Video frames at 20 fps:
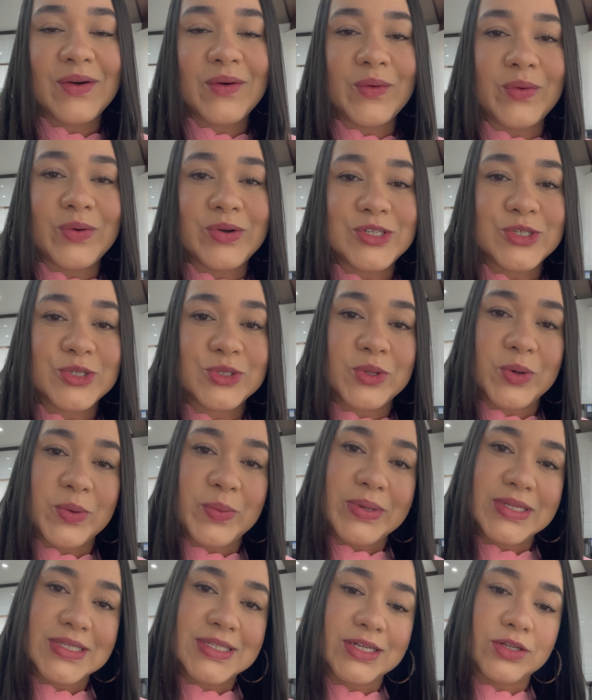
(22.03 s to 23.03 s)
Hoje eu tô
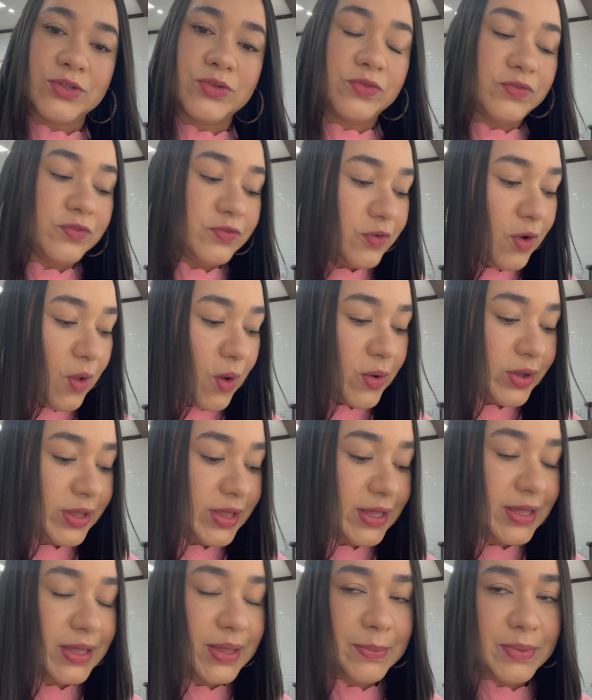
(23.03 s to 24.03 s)
começando um
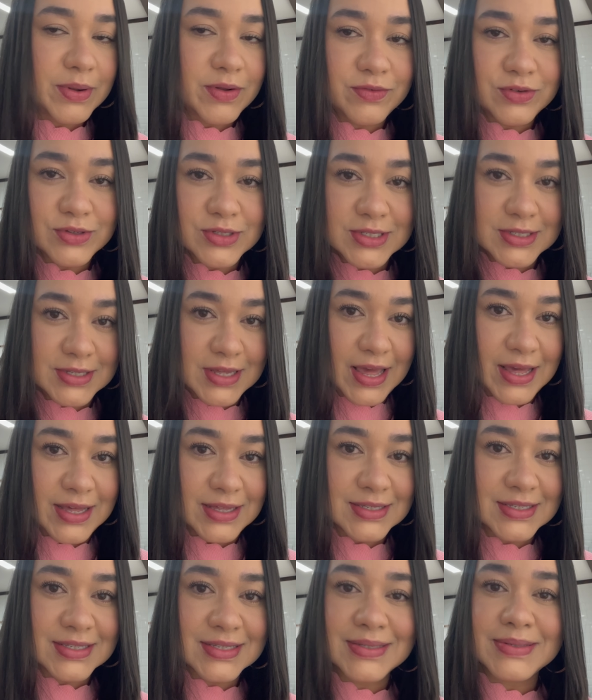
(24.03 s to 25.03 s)
vlog aqui pra
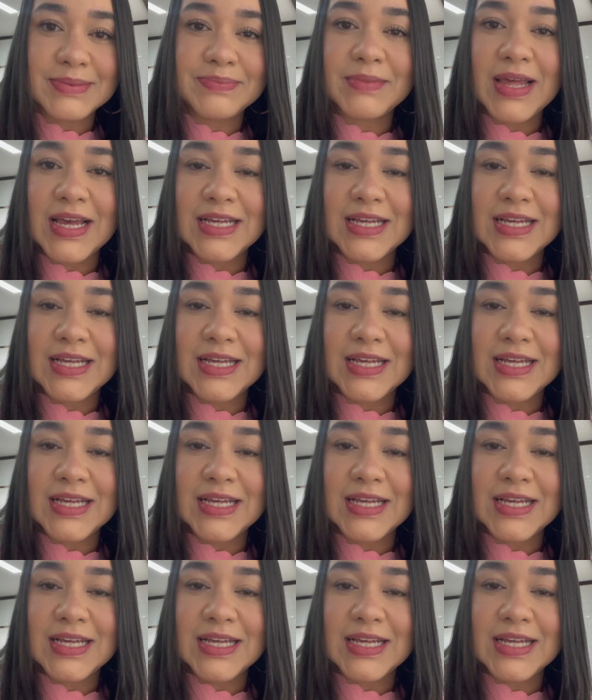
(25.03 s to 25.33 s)
vocês.